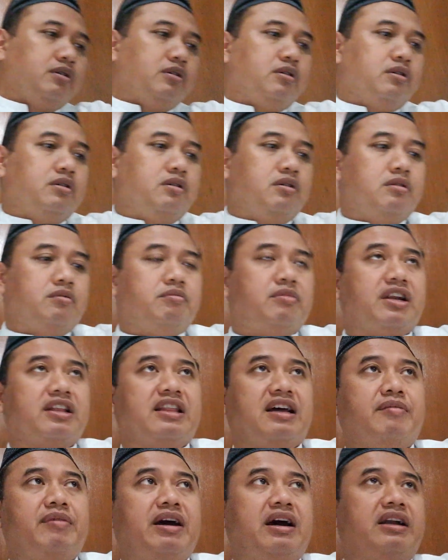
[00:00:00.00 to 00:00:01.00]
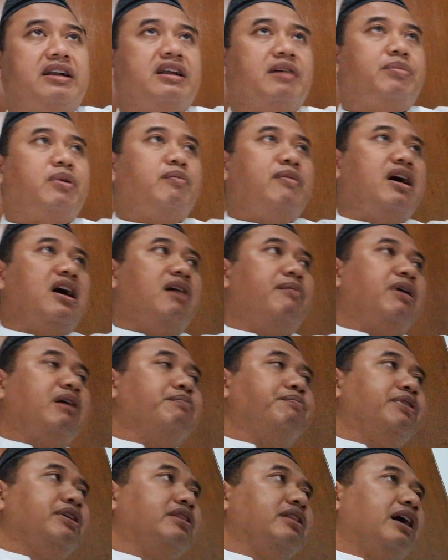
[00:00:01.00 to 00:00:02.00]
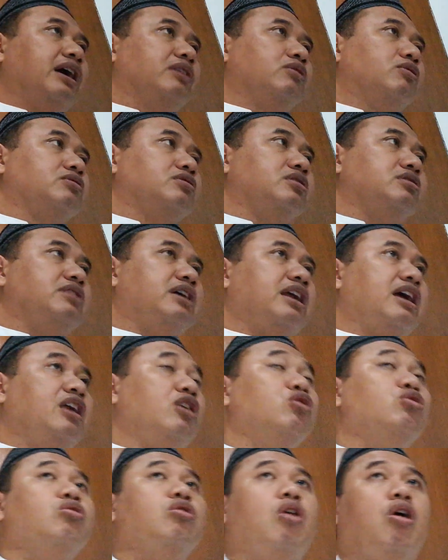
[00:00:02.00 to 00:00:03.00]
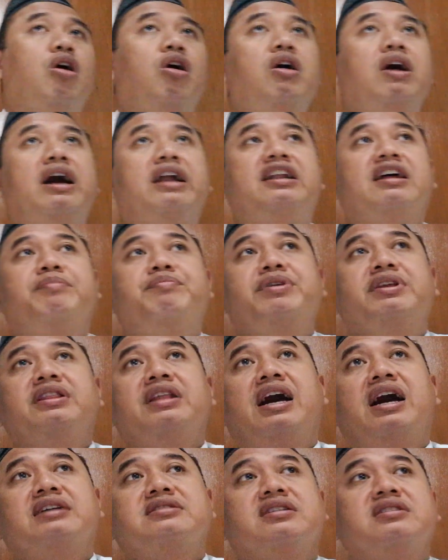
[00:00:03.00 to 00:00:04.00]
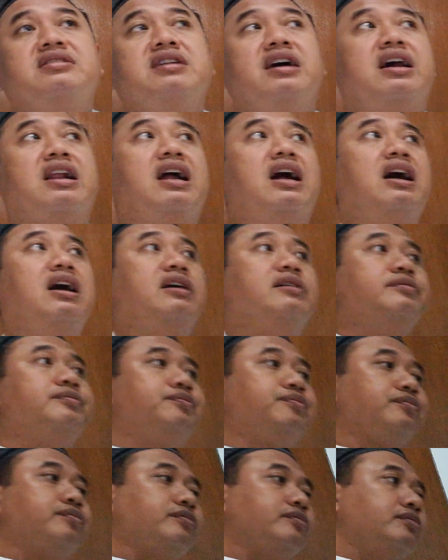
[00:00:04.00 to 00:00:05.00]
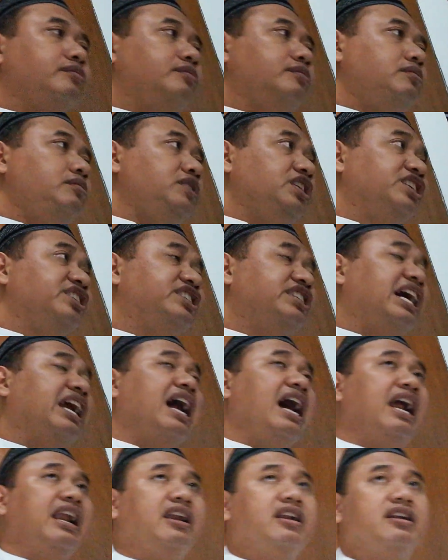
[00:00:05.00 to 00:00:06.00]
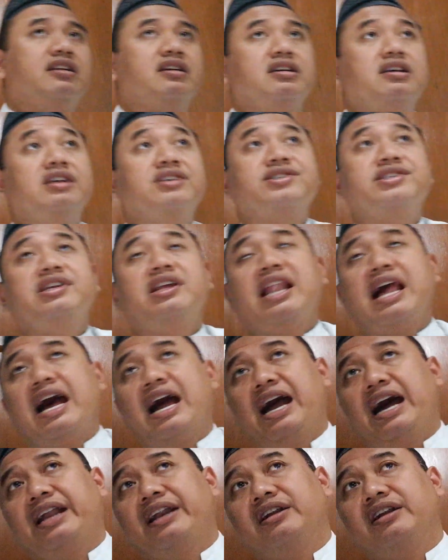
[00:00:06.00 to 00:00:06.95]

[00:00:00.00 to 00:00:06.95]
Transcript: pertama ada pemahaman bid'ah itu secara lughah, ada bid'ah secara syar'an, istilahan.